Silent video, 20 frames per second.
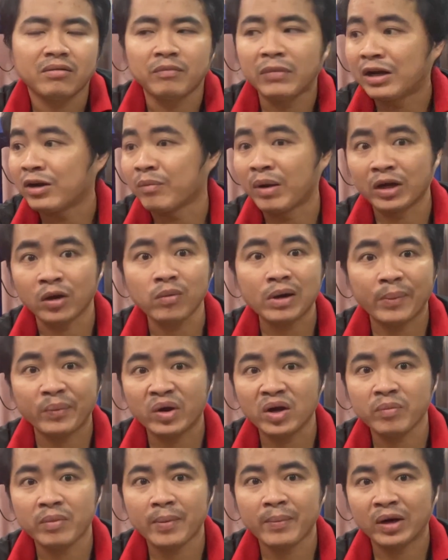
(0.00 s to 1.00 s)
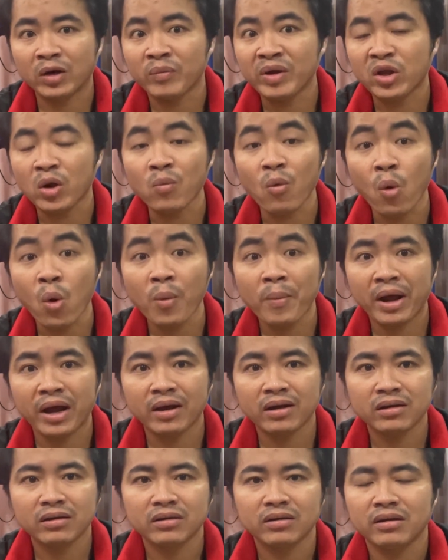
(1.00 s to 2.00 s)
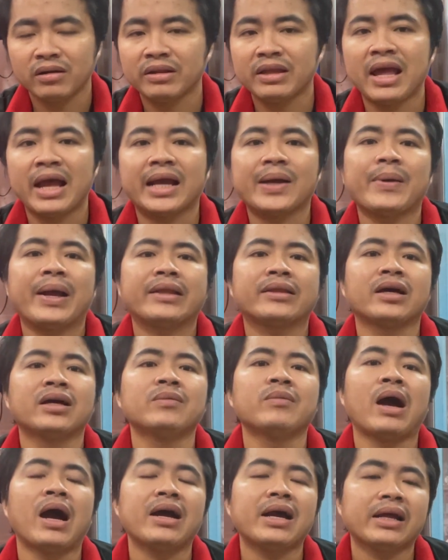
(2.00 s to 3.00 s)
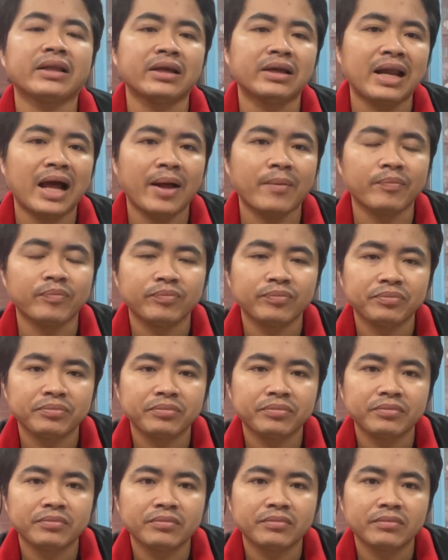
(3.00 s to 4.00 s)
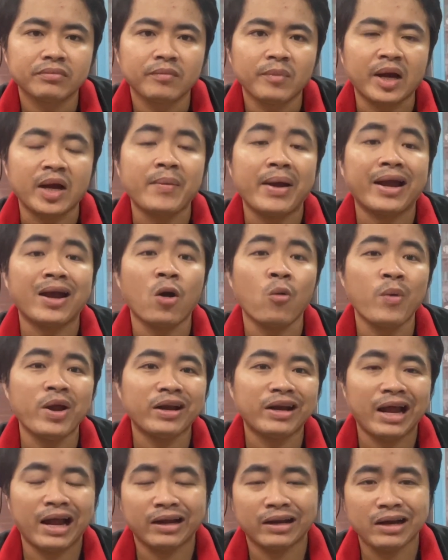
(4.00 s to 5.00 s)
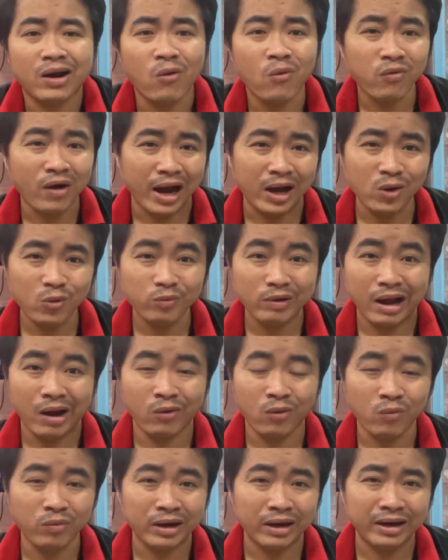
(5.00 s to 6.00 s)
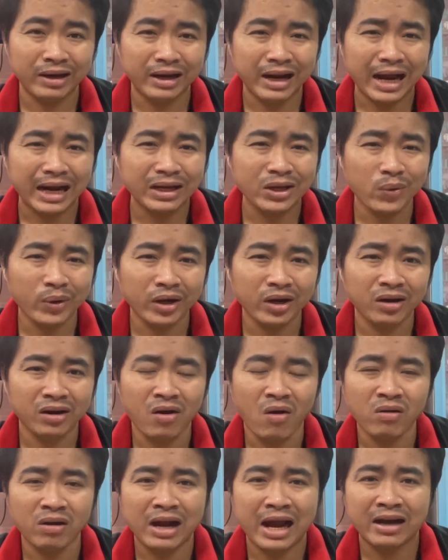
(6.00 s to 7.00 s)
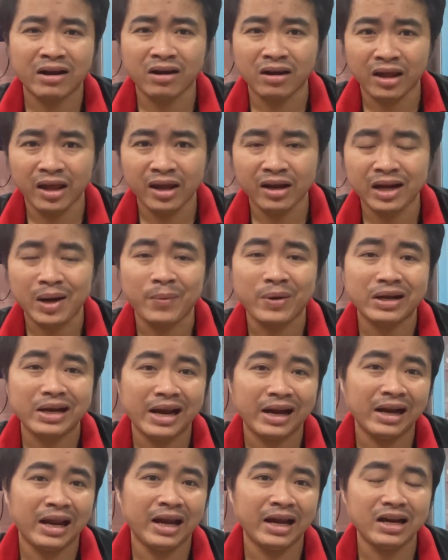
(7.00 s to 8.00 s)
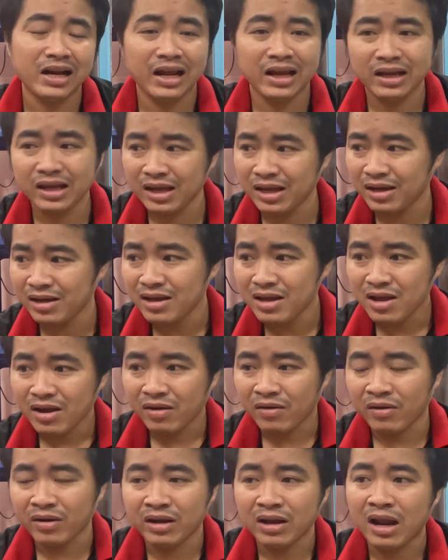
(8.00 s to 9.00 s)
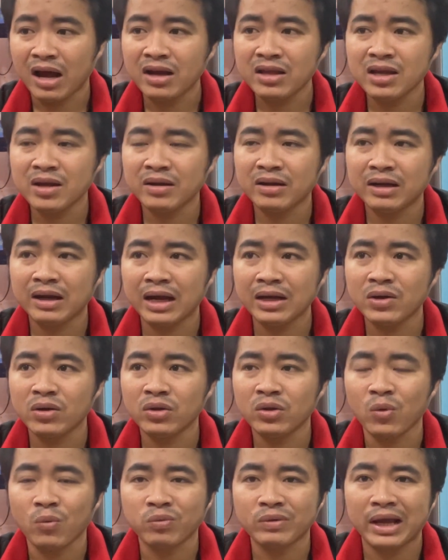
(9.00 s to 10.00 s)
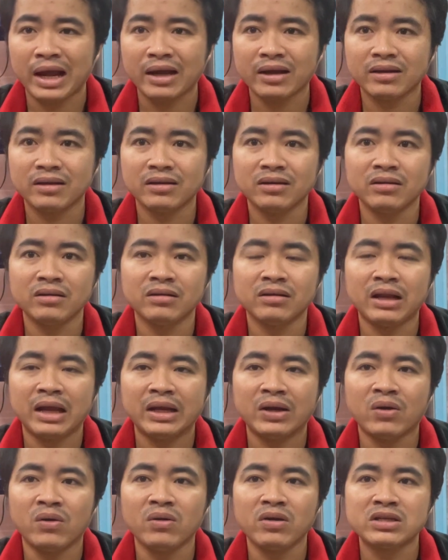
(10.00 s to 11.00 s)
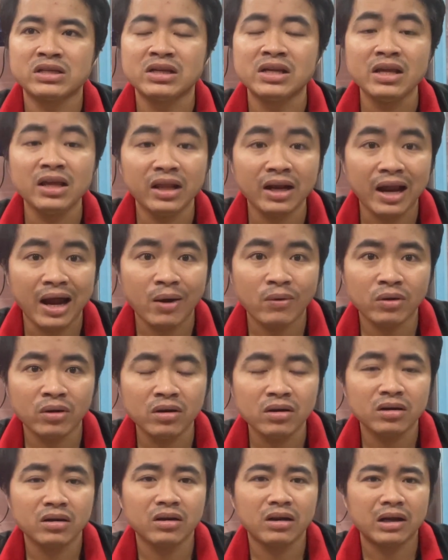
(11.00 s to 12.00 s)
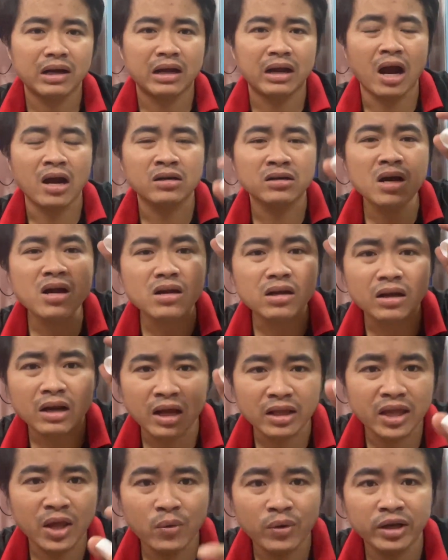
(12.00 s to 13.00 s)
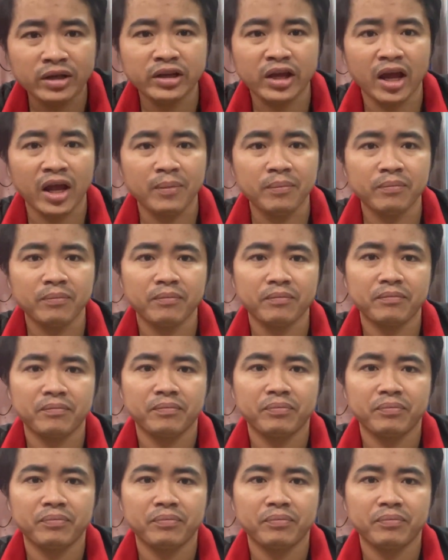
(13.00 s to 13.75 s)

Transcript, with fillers: mình mình cũng làm được mà mình cũng biết chỗ mua mà về các bạn tự mở ra tự làm mà các bạn không biết rằng đâu phải lúc nào cũng gắn vô cái được ngon ăn được liền gặp khách hàng này khách hàng kia rồi lỡ như gắn vô nó trục chặt ừ, này nọ rồi xử lý như thế nào nữa cần rất là nhiều kinh nghiệm